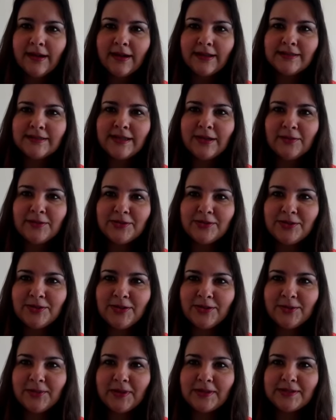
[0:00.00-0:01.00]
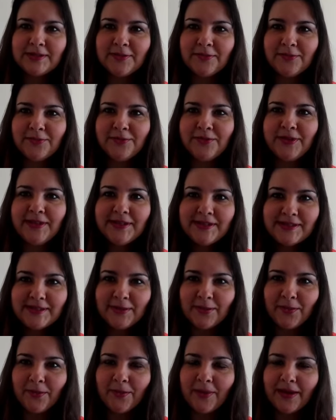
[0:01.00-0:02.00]
as aulas de educação
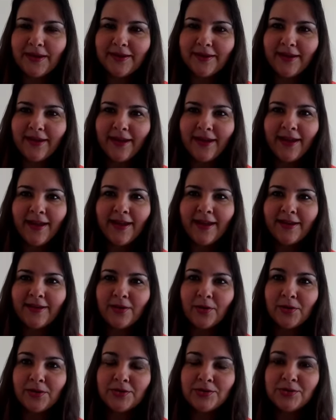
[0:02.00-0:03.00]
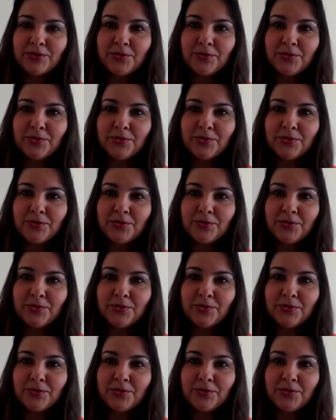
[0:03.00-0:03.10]
física, como é que era, a hora